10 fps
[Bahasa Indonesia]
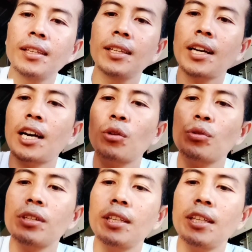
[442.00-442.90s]

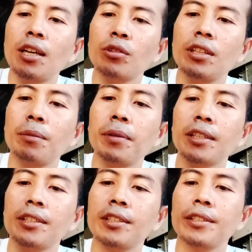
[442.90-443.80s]
harus ini harus dilepas
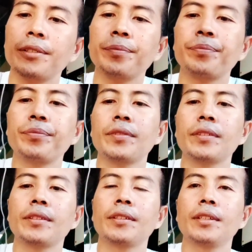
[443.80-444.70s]

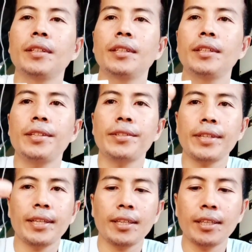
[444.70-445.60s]
ini
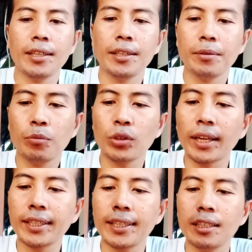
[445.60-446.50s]
saya
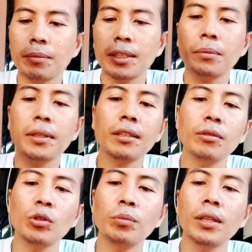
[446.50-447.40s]
putar kiri teman-teman
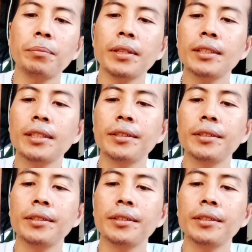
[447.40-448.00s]
untuk melepasnya